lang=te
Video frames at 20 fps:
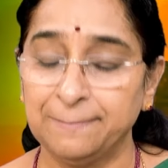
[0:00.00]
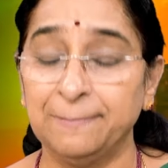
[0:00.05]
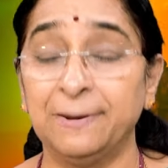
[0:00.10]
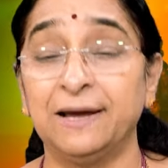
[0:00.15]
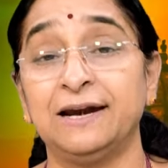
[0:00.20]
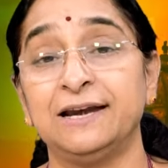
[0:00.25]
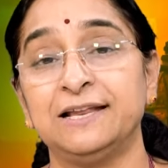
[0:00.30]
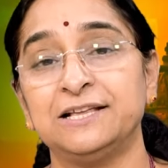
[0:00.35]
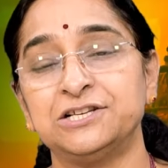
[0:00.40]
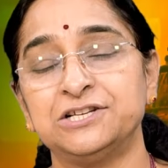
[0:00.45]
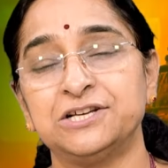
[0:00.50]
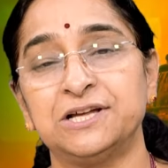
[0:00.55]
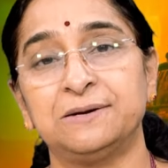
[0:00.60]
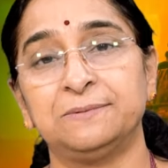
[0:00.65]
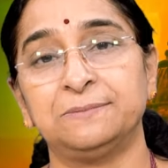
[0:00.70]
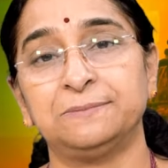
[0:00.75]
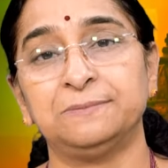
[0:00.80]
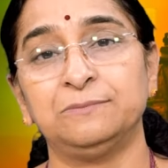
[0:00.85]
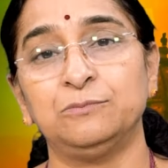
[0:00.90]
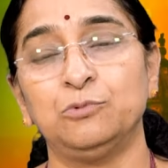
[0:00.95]
మరణించారు
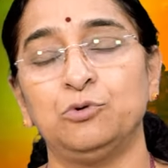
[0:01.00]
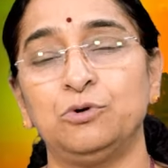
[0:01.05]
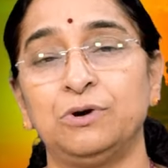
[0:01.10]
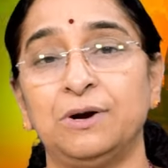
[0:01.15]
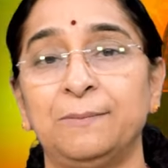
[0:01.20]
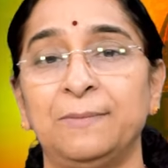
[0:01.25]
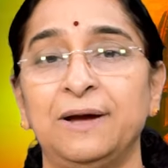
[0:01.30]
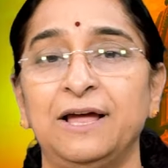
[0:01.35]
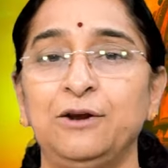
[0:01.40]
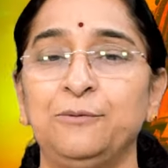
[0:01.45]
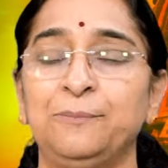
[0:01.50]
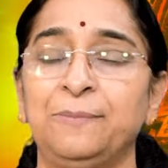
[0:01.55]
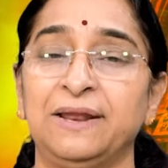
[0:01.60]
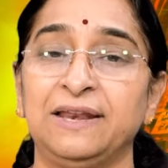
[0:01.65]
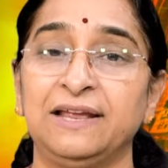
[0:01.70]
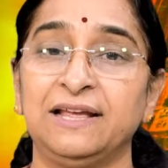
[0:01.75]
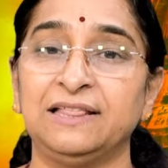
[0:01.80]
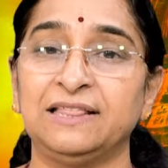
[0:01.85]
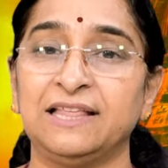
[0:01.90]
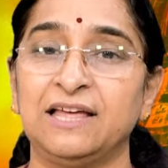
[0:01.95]
ముగ్గురు అమ్మాయిలు
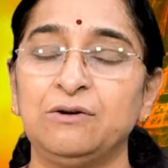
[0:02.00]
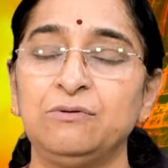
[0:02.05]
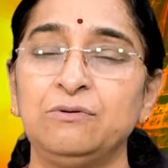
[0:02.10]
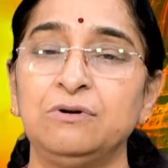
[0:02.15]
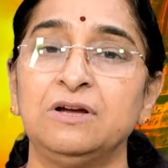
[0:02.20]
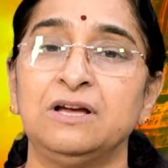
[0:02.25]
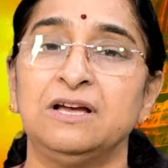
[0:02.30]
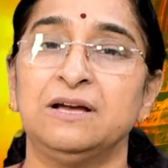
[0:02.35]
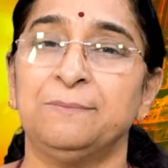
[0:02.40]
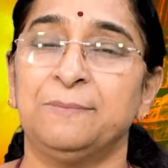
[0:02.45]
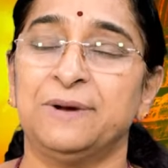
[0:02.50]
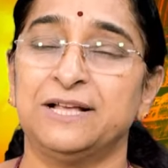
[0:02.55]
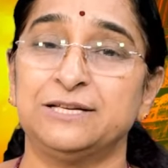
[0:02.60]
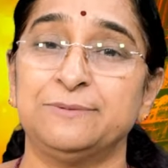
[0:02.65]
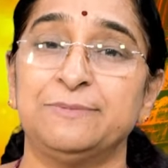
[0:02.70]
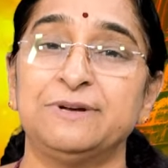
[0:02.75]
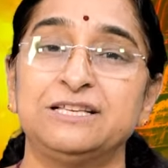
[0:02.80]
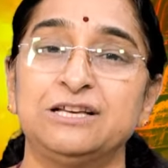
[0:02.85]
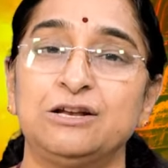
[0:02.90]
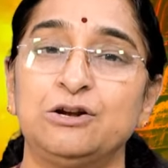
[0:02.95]
పరిగెత్తారు మధ్య
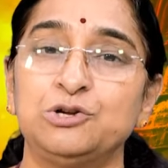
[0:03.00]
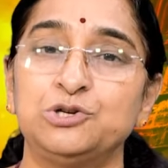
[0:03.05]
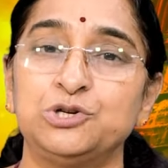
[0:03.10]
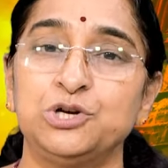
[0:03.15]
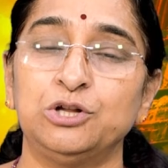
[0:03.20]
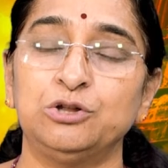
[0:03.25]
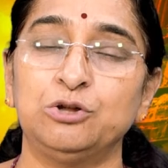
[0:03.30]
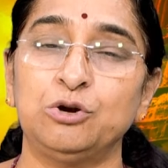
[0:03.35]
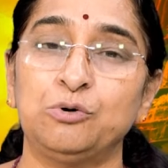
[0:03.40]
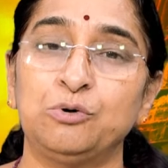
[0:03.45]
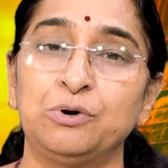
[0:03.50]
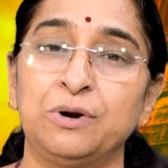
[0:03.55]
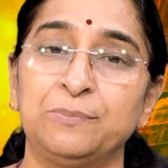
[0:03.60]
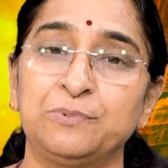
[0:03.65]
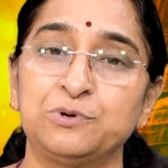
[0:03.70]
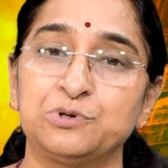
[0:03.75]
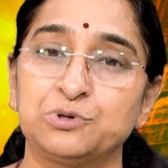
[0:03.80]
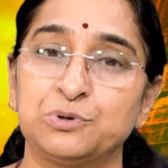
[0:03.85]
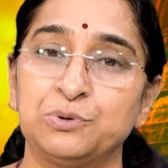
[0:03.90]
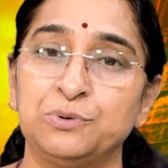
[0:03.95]
మధ్యలో చేతులు కూడా
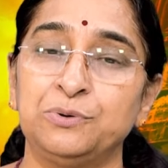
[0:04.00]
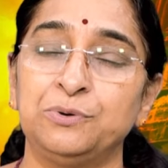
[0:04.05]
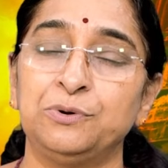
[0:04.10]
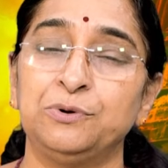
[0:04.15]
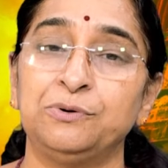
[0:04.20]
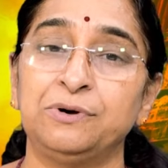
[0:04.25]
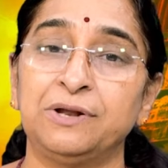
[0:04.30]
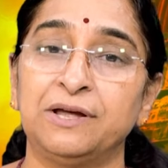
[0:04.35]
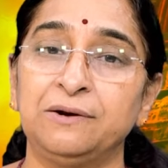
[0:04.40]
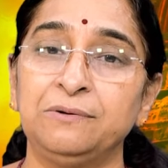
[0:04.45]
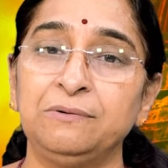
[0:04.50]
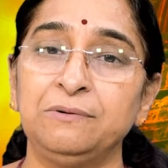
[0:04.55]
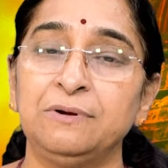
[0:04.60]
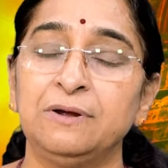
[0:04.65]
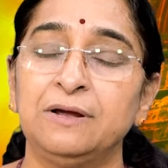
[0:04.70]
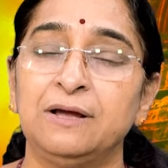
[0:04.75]
పుచ్చుకుని ఉండుంటారు